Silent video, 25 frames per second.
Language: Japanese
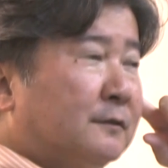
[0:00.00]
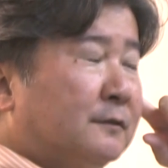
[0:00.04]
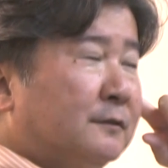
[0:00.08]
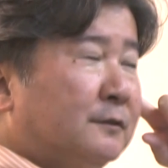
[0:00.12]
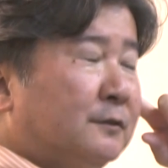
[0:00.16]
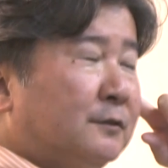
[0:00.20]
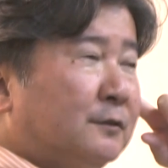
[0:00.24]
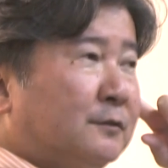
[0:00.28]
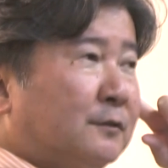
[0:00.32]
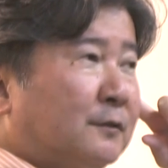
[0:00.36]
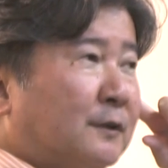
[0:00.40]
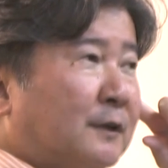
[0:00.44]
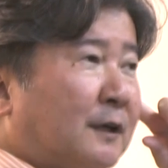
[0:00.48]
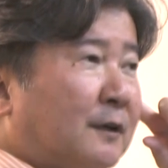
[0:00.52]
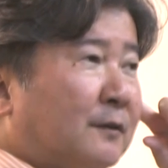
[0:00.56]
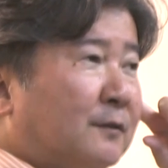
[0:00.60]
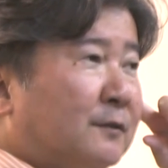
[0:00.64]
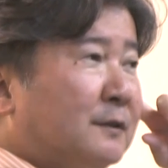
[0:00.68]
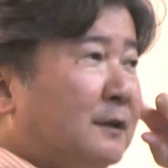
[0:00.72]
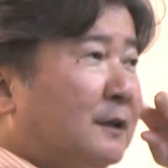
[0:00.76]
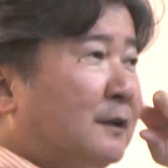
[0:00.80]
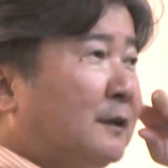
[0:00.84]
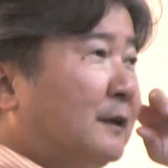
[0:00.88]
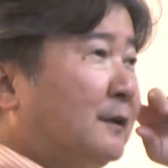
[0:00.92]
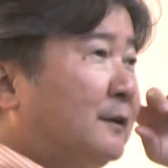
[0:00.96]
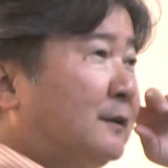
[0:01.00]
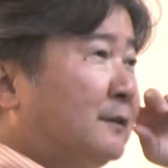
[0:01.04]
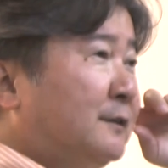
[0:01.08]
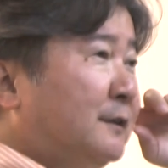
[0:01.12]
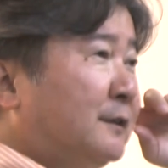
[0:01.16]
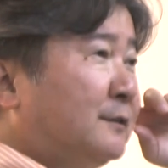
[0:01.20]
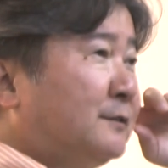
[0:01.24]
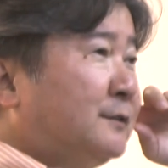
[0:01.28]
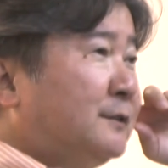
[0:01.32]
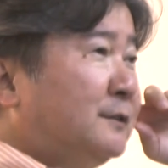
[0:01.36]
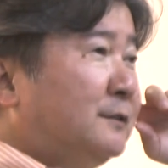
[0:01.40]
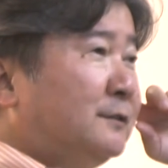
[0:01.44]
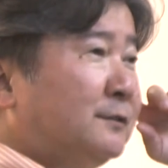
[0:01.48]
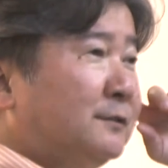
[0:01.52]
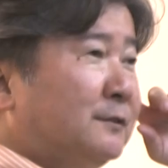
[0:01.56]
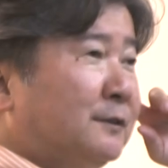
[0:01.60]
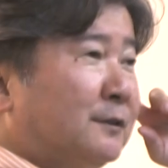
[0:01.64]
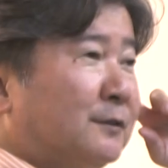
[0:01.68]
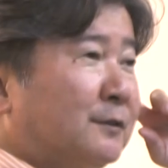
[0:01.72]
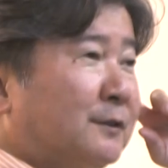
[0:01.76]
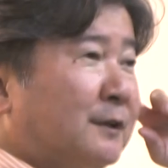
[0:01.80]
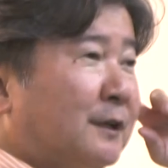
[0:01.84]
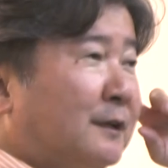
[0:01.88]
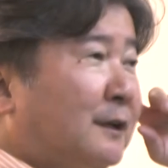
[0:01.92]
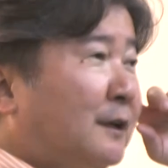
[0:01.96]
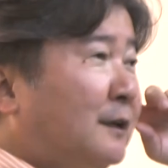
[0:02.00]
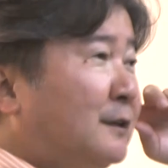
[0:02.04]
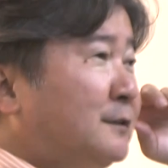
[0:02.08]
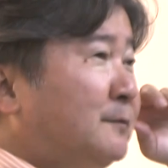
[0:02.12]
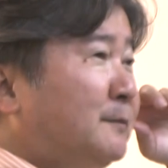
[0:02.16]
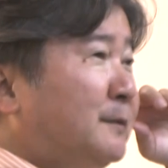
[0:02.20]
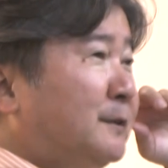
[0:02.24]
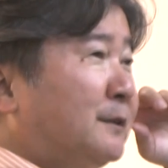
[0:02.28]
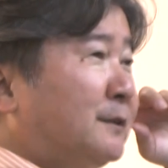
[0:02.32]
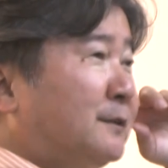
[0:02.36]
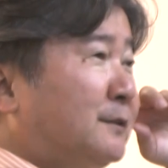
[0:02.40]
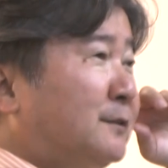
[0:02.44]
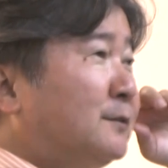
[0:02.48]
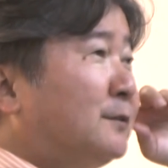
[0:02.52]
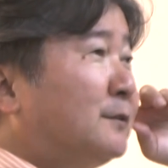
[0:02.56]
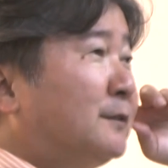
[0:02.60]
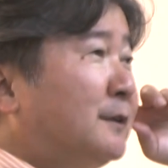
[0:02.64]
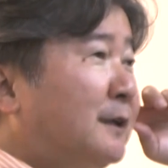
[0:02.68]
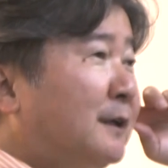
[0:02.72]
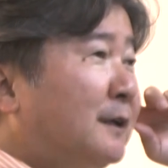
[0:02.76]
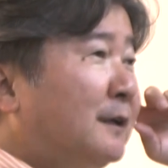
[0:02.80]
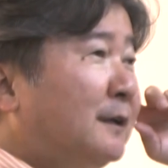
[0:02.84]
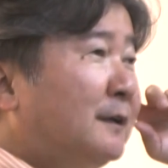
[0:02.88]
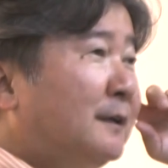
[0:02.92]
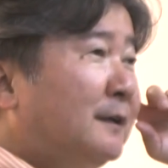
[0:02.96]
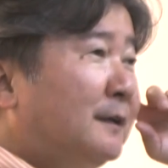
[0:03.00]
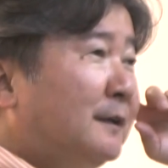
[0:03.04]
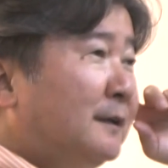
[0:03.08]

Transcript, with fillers: よくほら俺なんかね口にするけど結果が全てっていうよね